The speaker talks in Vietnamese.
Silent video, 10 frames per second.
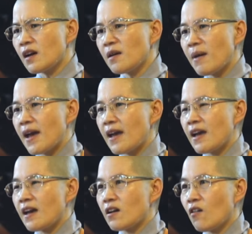những người
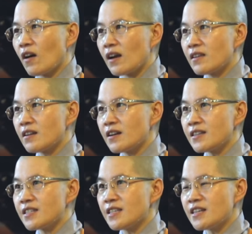mẹ hoặc là
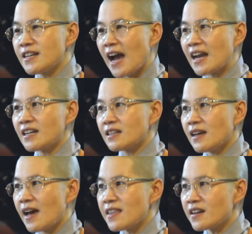những người chị người anh
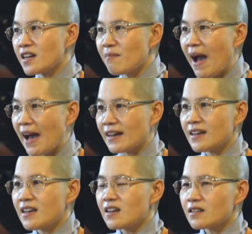hay những người
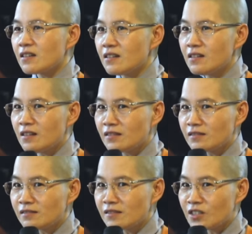bạn
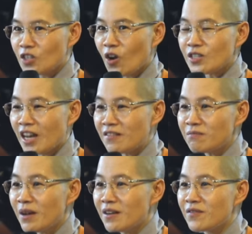thường so
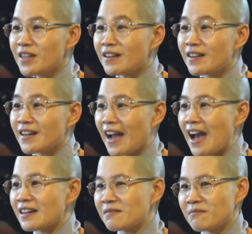sánh mình với những người
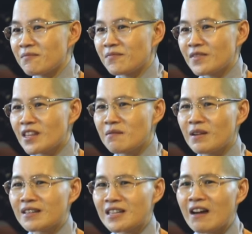khác
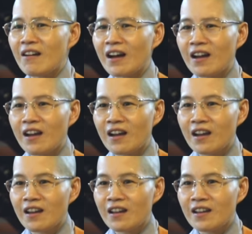thì mình sao ạ
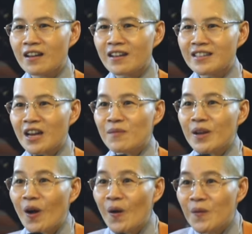
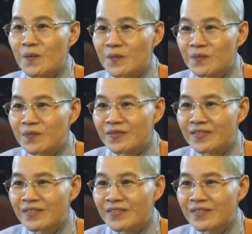sao mấy con